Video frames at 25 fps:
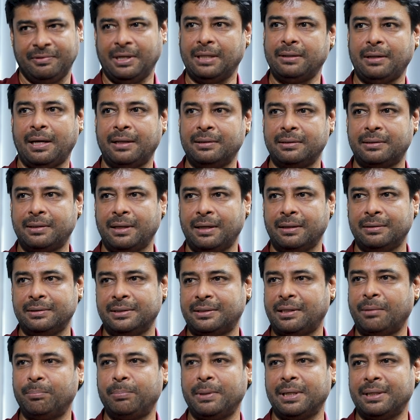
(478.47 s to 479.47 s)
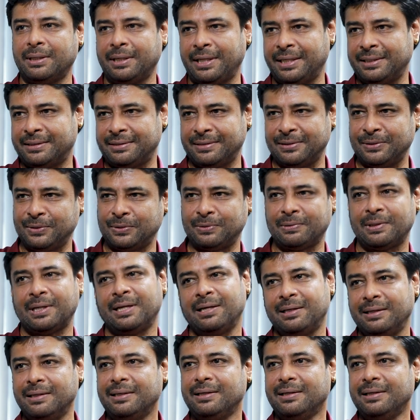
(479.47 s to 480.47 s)
அது அதுக்காக அது தப்பான நேச்சர்னு சொல்ல
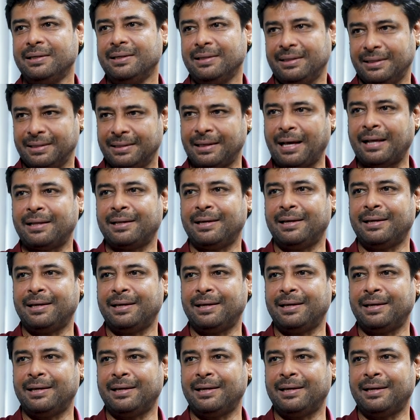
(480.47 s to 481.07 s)
அது